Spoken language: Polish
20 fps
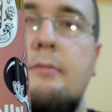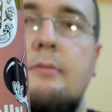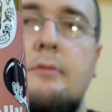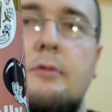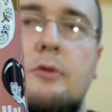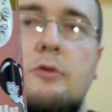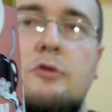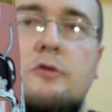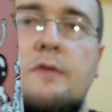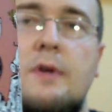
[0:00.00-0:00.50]

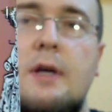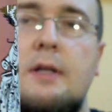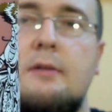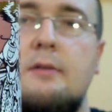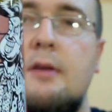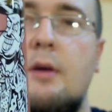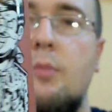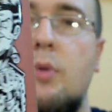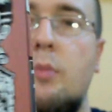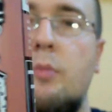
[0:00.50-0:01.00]
No
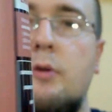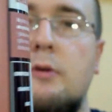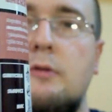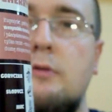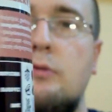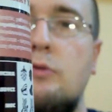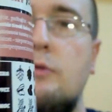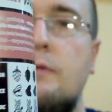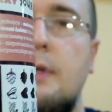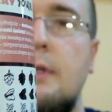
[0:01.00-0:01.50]
świetnie, po
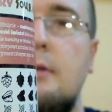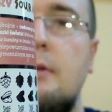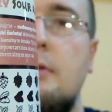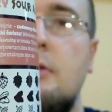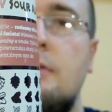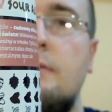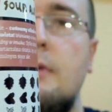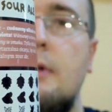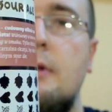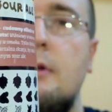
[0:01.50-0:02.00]
prostu świetnie
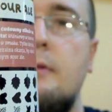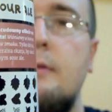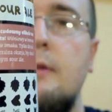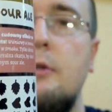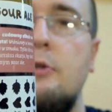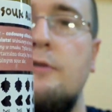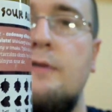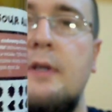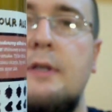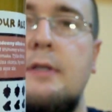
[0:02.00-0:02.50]
to
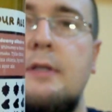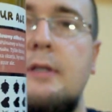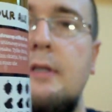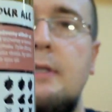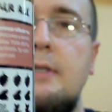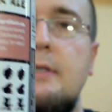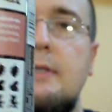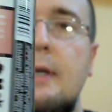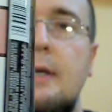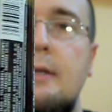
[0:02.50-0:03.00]
wygląda, świetny
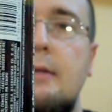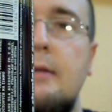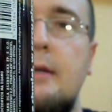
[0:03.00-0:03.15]
design.